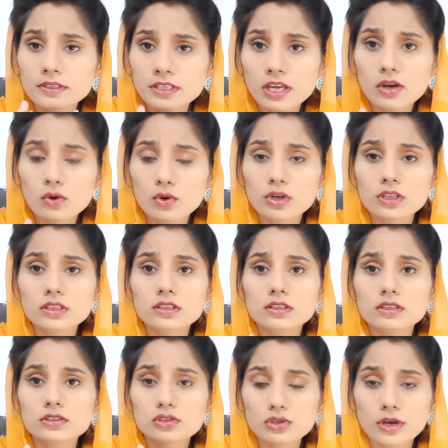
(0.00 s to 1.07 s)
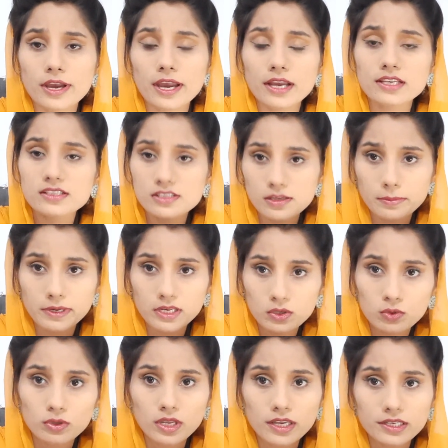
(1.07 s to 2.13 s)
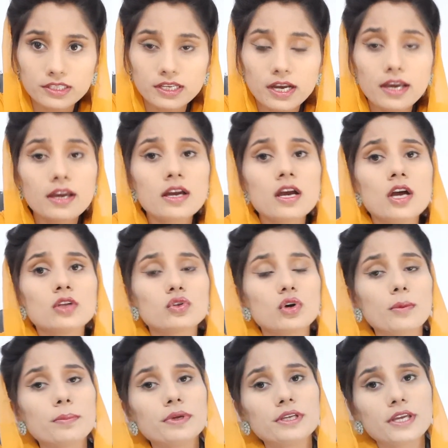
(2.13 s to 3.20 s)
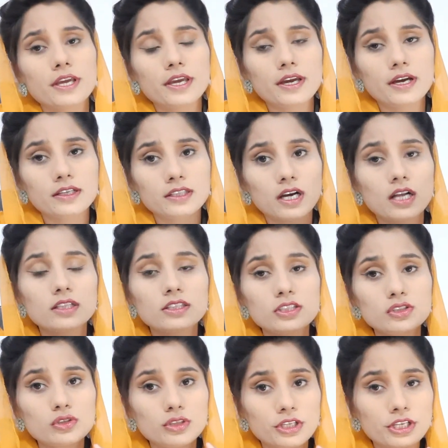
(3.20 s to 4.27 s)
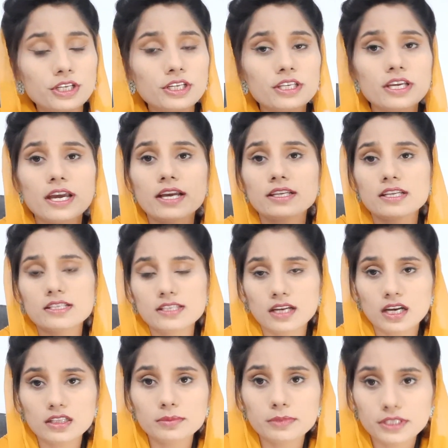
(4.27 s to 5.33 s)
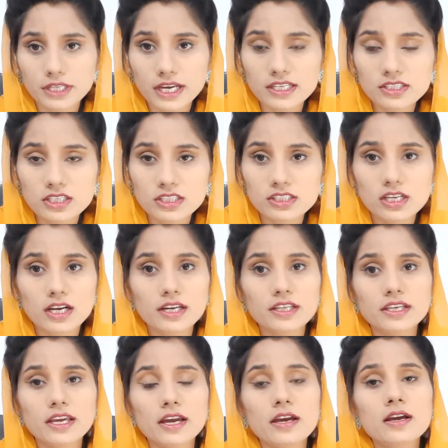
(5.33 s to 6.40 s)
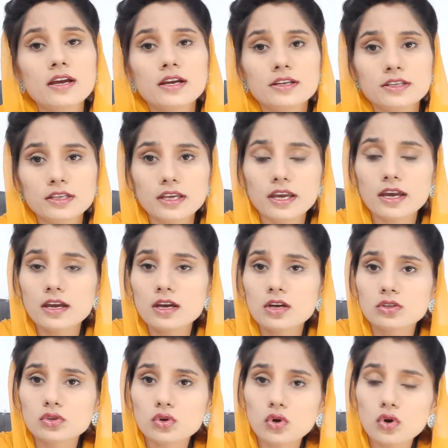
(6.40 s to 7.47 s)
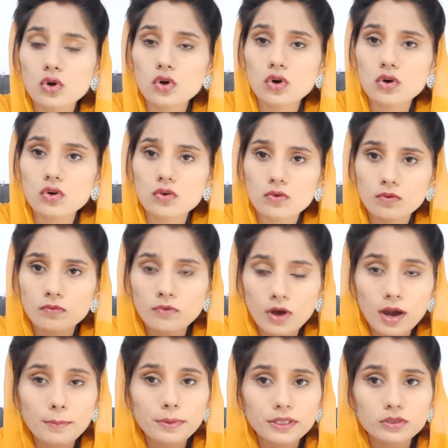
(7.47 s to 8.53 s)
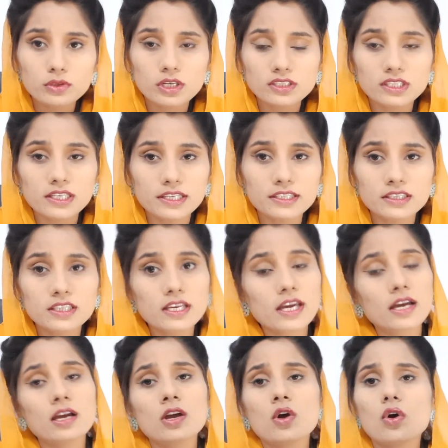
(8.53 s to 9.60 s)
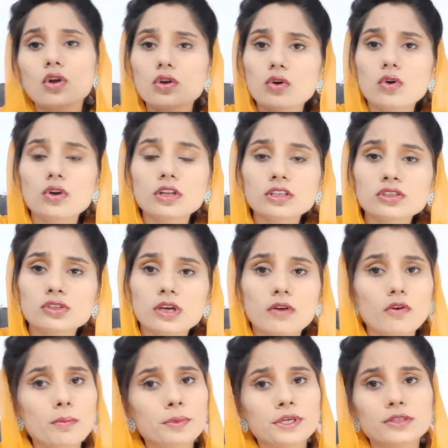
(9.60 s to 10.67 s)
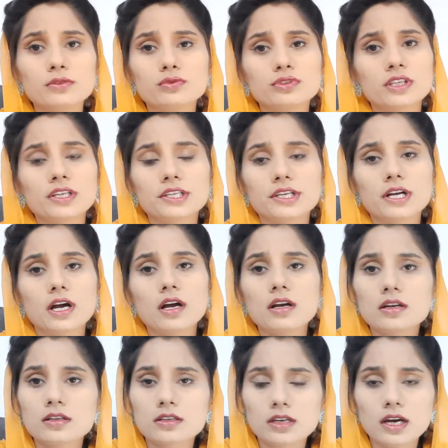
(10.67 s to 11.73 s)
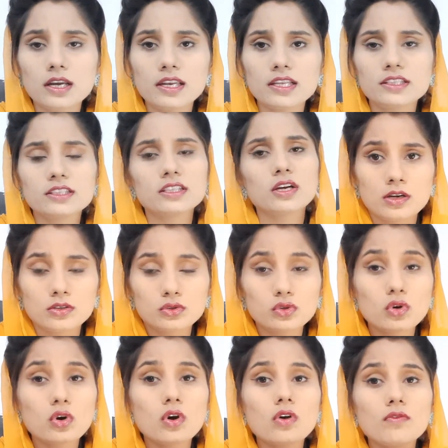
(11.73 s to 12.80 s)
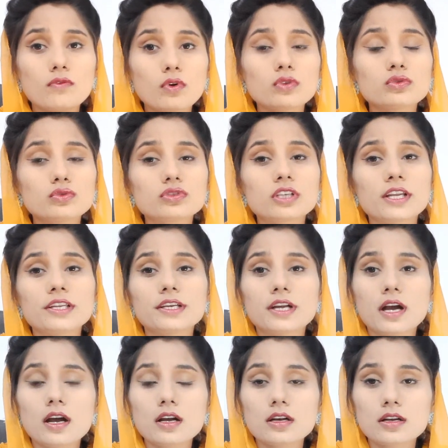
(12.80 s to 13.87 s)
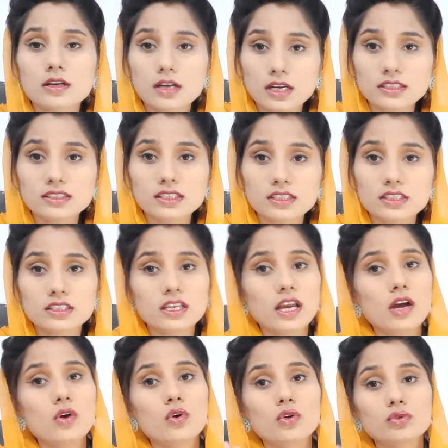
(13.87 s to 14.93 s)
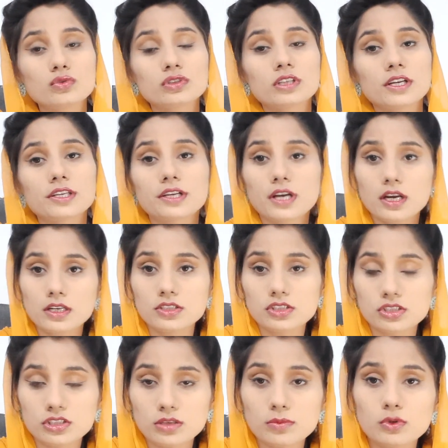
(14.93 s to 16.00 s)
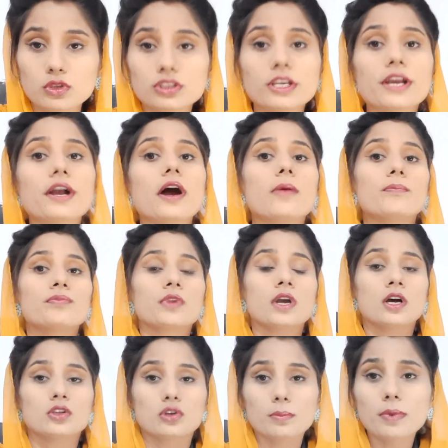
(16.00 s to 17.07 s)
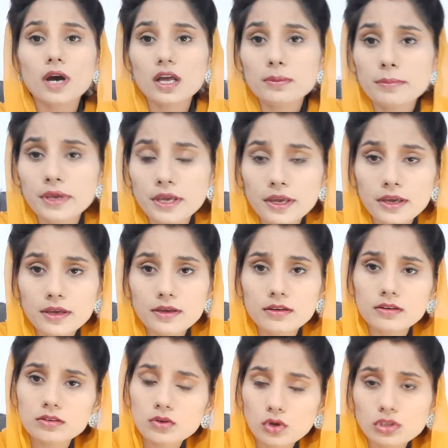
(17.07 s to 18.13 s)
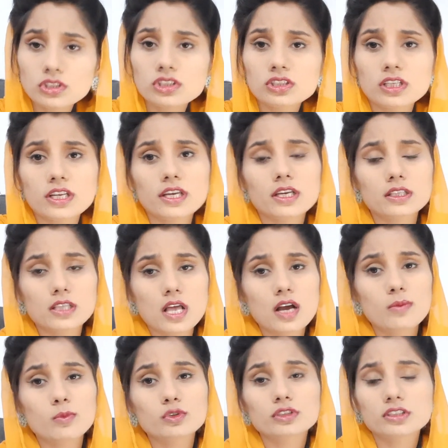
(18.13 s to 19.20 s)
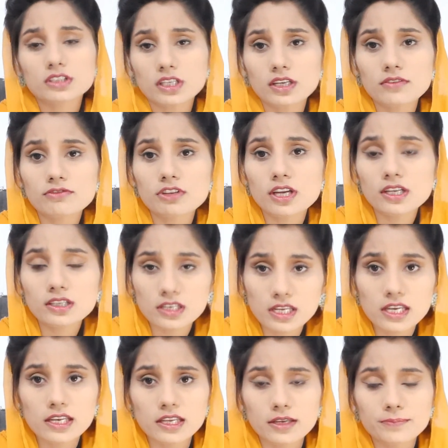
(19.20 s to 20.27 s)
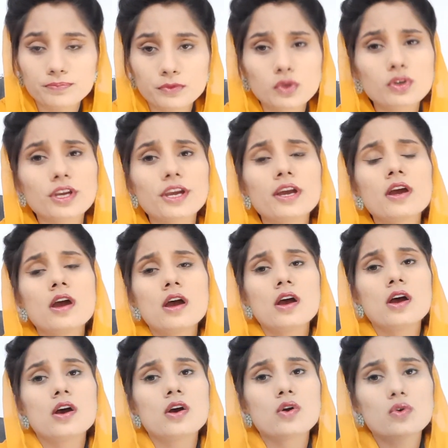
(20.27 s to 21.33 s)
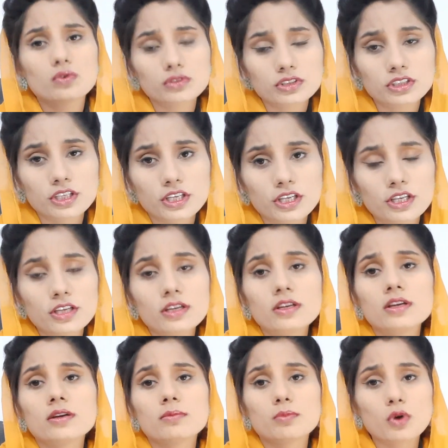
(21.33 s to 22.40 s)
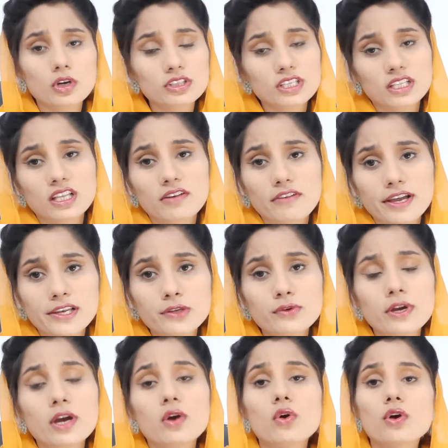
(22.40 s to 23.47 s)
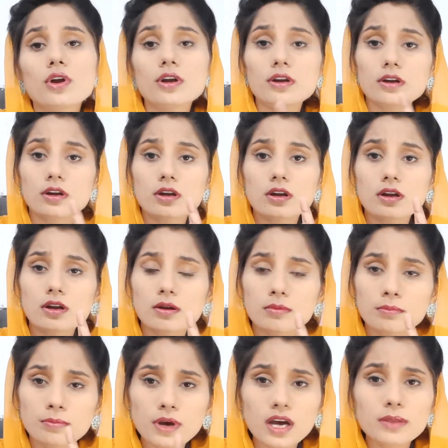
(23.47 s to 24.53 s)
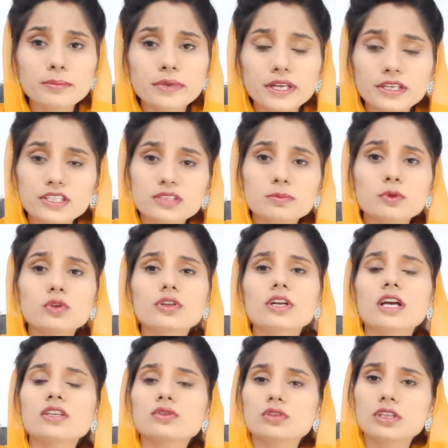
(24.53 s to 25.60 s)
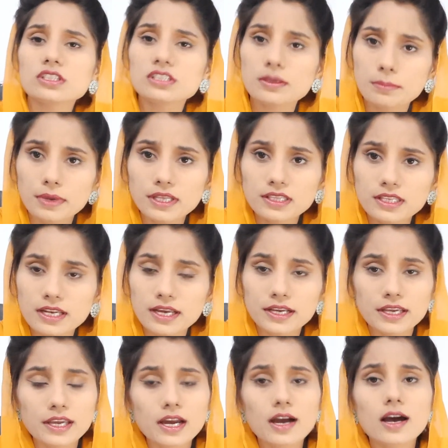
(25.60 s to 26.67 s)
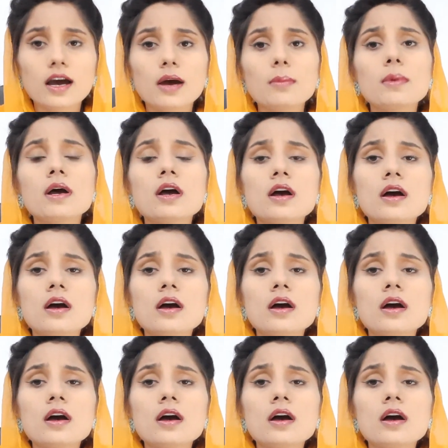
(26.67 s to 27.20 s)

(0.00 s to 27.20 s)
ये औरत जो है इसने पहले हुला लिया है तो अब ये अदालती जो डिग्री है ये साथ में अटैच की जा रही है ठीक है तो वहाँ पे थोड़ा सा लिखते हैं और औरत जो है वो फिर दूसरा निकाह कर लेती है तो वो दूसरा निकाह कर सकती है और उसका निकाह रजिस्टर भी हो जाएगा तो बाद में कोशिश करें कि तलाक मौसर सर्टिफिकेट ले लें क्योंकि उसकी बहुत ज़्यादा वैल्यू है और बाद में डिस्प्यूट राइज होने से बेहतर है कि आप